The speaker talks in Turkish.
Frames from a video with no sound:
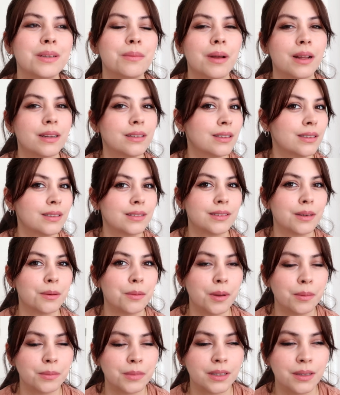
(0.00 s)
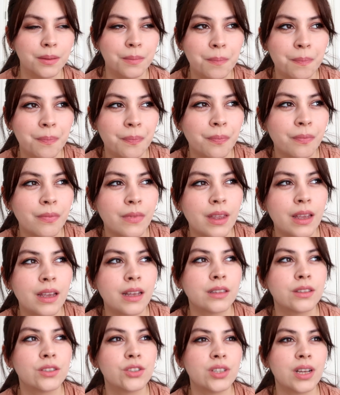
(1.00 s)
Ben de tamam dedim.
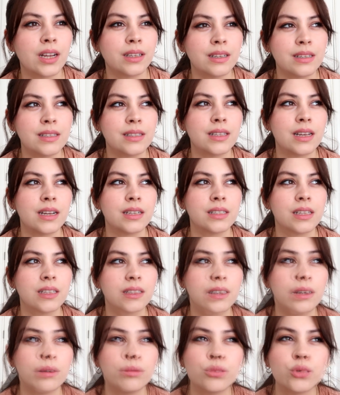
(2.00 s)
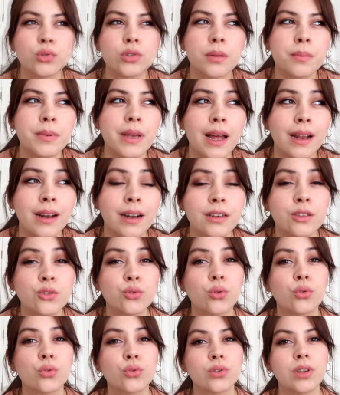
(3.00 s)
Dışarıdan istersen tavuk. Burada bir yerlerde
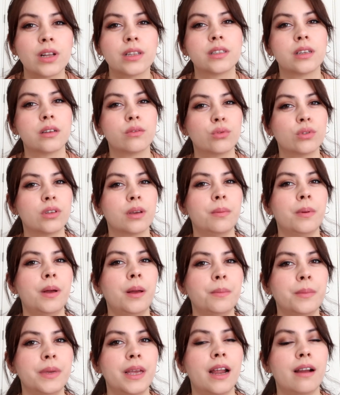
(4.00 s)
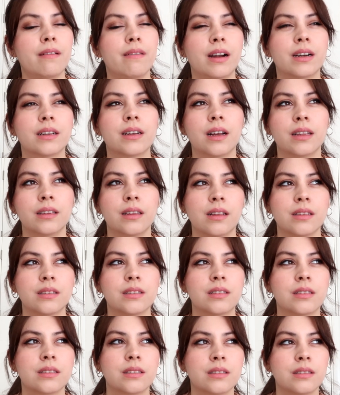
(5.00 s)
çok güzel tavuk yapan bir yer var.
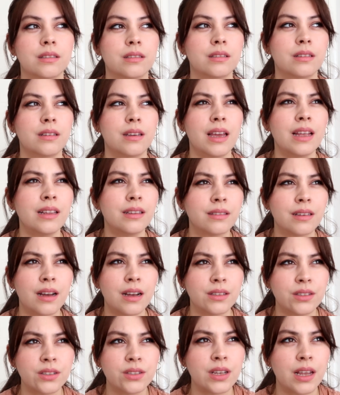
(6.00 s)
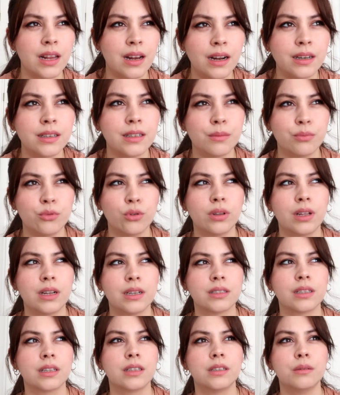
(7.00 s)
Kanat. Et tarzı şeyler de yapıyorlar
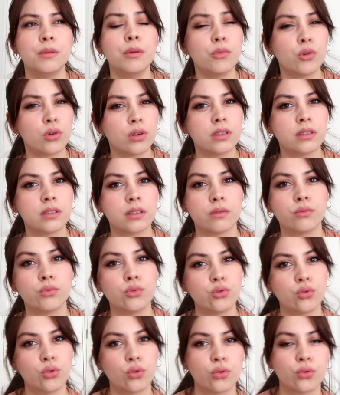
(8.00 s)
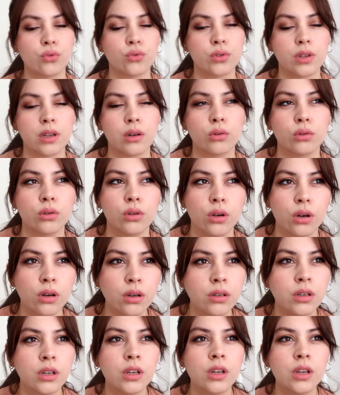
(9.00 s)
sanırım ama oranın tavuğu çok güzel oluyor.